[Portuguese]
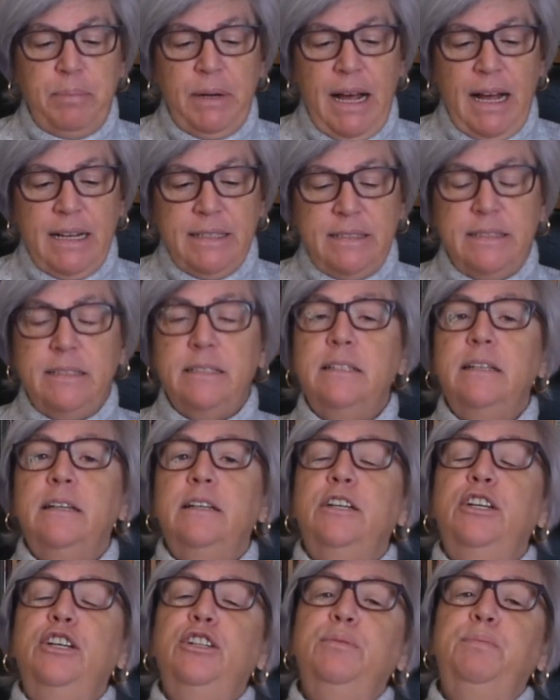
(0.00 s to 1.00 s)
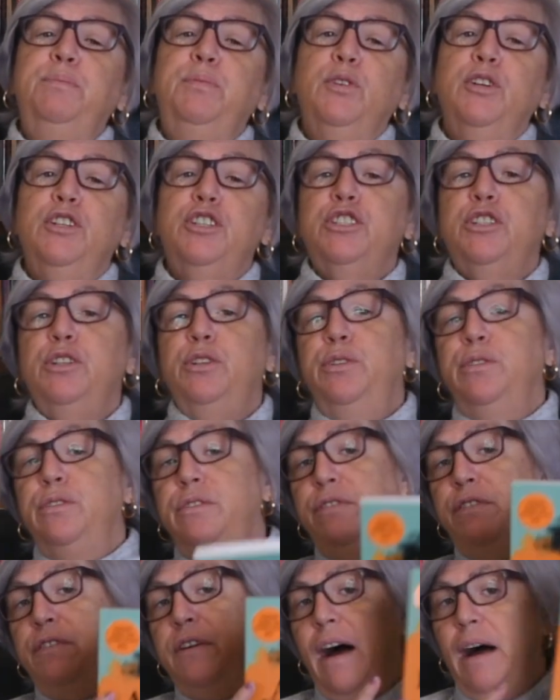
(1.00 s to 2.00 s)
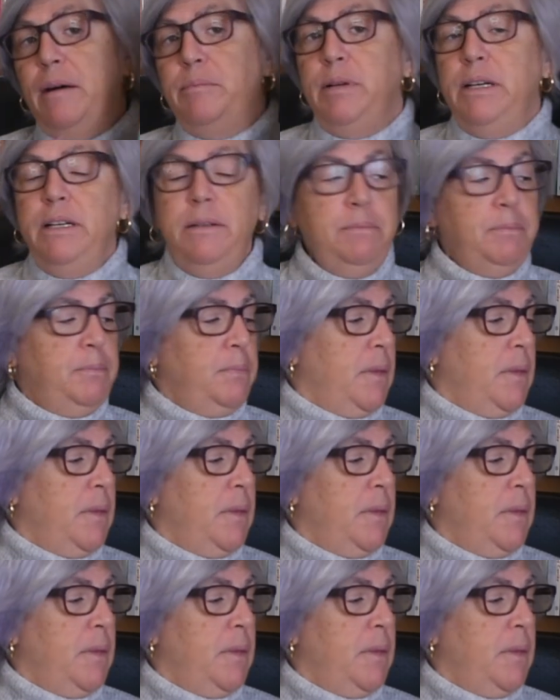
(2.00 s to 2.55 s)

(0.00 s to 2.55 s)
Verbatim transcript: Place e depois Une Femme,